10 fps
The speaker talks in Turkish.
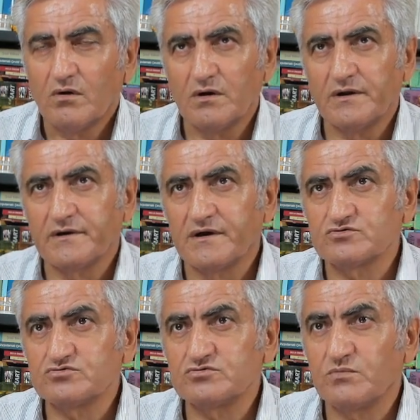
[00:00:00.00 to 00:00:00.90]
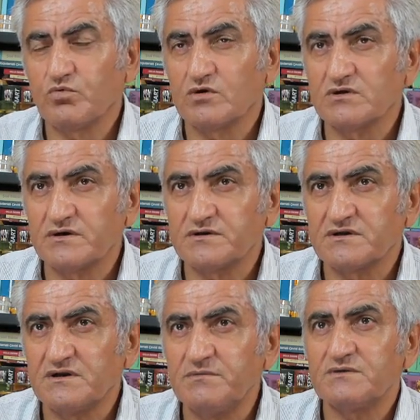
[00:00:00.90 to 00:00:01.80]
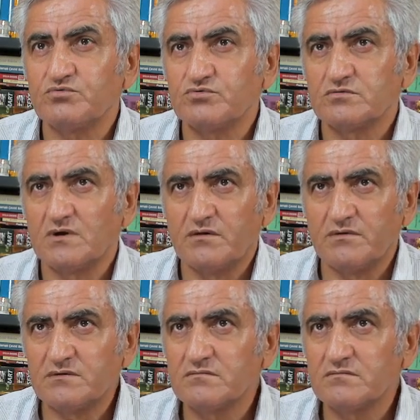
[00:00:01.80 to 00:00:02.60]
Allah razı olsun da bu kadar etkili miydi bu ürün? Evet.